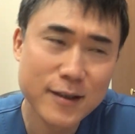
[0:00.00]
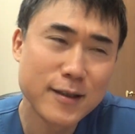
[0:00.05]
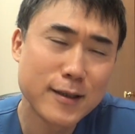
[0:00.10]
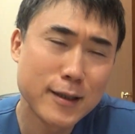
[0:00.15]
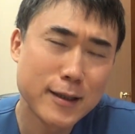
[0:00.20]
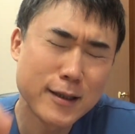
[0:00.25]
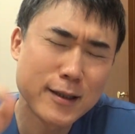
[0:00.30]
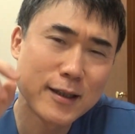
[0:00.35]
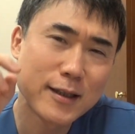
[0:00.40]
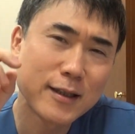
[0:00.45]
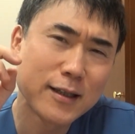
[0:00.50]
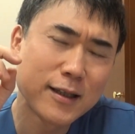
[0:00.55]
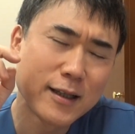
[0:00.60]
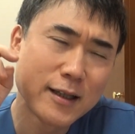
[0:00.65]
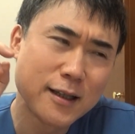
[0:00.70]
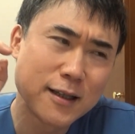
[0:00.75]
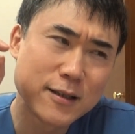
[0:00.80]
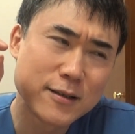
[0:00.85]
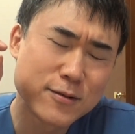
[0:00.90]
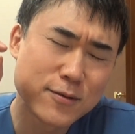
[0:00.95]
で
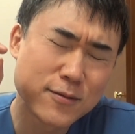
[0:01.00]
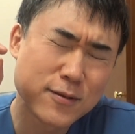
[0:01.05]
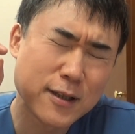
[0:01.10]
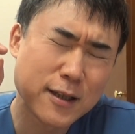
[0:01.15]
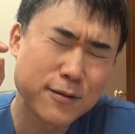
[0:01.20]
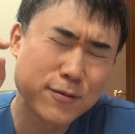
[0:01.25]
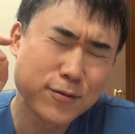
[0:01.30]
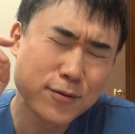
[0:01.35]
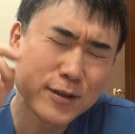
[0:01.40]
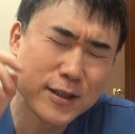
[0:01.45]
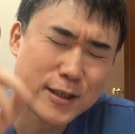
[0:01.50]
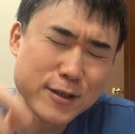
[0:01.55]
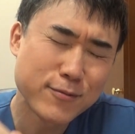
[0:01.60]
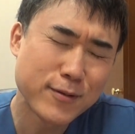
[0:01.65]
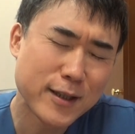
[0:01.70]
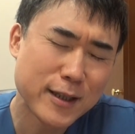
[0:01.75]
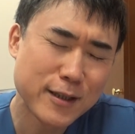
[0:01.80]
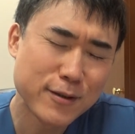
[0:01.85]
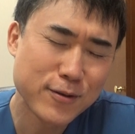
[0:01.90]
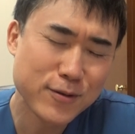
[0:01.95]
そあの1
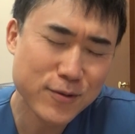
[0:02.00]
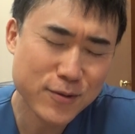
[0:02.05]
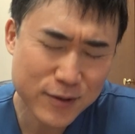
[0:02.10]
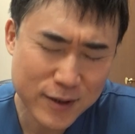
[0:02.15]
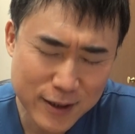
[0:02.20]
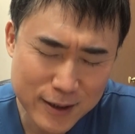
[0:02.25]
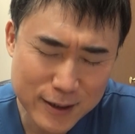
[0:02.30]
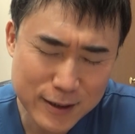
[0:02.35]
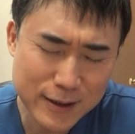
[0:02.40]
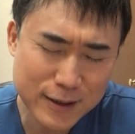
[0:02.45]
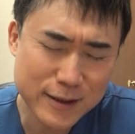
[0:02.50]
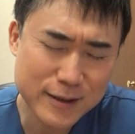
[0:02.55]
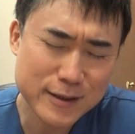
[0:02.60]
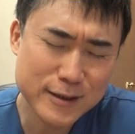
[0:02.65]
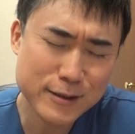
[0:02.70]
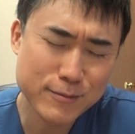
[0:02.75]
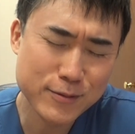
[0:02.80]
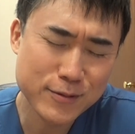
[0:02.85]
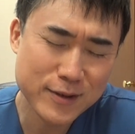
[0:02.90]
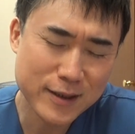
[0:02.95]
割の人が
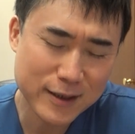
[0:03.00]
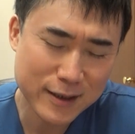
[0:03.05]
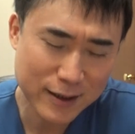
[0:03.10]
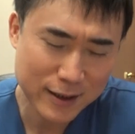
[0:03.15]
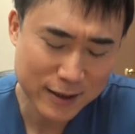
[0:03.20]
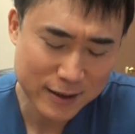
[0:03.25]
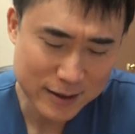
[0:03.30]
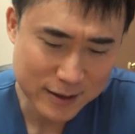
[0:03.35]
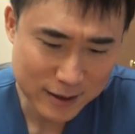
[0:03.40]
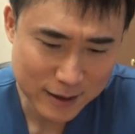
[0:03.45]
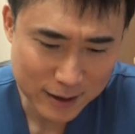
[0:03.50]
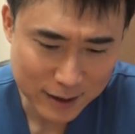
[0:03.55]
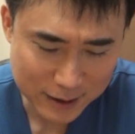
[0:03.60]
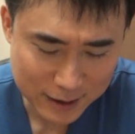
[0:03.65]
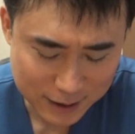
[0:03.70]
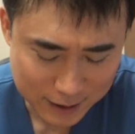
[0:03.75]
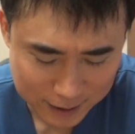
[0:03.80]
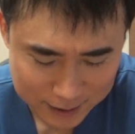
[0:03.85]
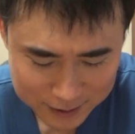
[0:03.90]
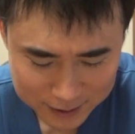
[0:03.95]
自分に対して
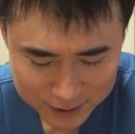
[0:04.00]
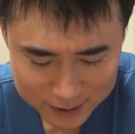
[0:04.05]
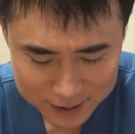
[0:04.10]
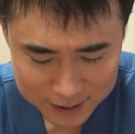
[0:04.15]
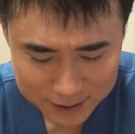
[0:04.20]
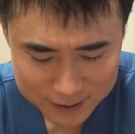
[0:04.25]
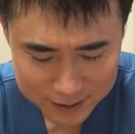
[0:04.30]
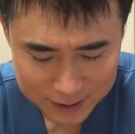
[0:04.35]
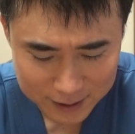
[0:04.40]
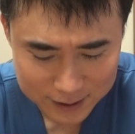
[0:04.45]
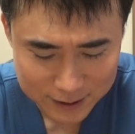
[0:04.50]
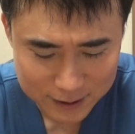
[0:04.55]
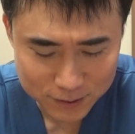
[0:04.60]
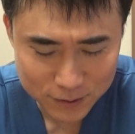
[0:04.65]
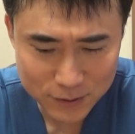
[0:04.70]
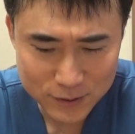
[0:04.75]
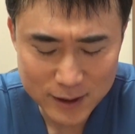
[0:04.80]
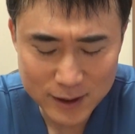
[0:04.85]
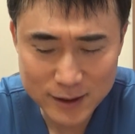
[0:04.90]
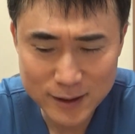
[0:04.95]
批判的だったり
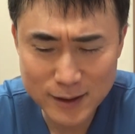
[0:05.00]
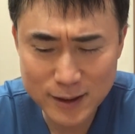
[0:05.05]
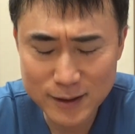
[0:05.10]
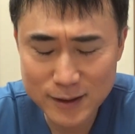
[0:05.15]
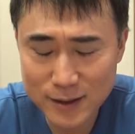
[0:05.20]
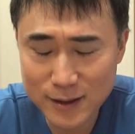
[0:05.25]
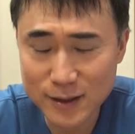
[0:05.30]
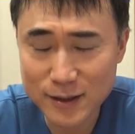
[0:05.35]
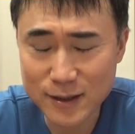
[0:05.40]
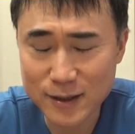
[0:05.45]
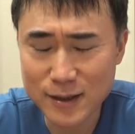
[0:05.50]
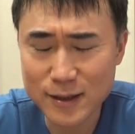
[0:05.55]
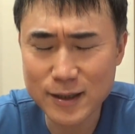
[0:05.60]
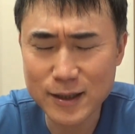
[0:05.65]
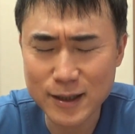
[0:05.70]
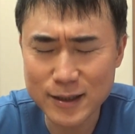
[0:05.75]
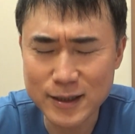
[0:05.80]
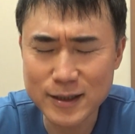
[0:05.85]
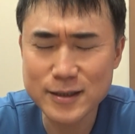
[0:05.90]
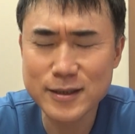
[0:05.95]
攻撃的だっ
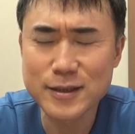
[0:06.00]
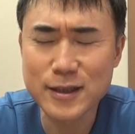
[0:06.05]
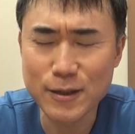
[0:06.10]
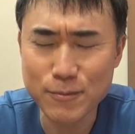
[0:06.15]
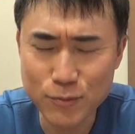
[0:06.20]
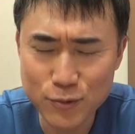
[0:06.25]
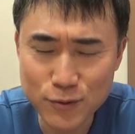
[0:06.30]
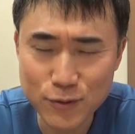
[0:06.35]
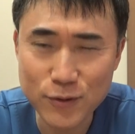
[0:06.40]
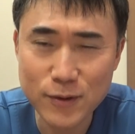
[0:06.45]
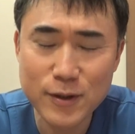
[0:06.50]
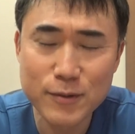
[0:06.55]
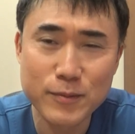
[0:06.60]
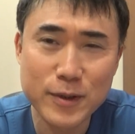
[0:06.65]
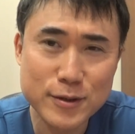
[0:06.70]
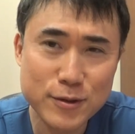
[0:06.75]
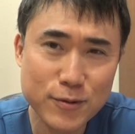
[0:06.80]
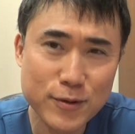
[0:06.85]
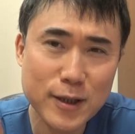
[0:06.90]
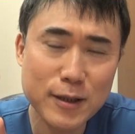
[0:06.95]
たりしても、
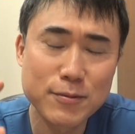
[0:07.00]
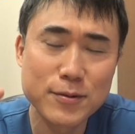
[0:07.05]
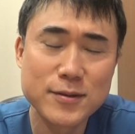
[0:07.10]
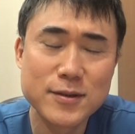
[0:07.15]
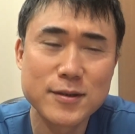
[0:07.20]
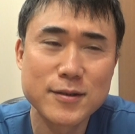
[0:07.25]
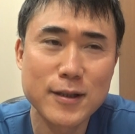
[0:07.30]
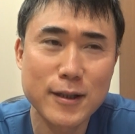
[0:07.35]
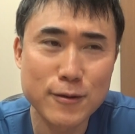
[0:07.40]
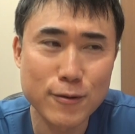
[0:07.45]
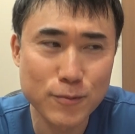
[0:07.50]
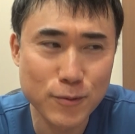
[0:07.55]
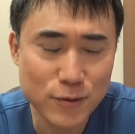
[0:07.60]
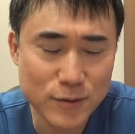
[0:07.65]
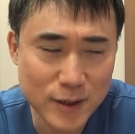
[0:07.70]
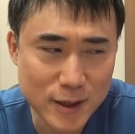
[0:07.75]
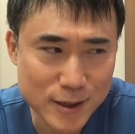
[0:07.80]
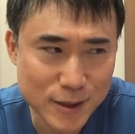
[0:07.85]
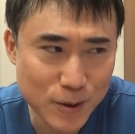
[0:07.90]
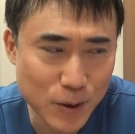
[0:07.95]
まあ、それが普通だと思うん
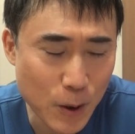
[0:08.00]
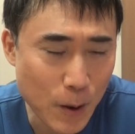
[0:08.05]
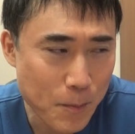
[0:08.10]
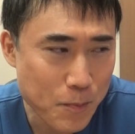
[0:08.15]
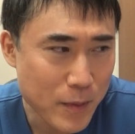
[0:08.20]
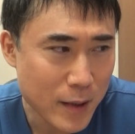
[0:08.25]
ですよ。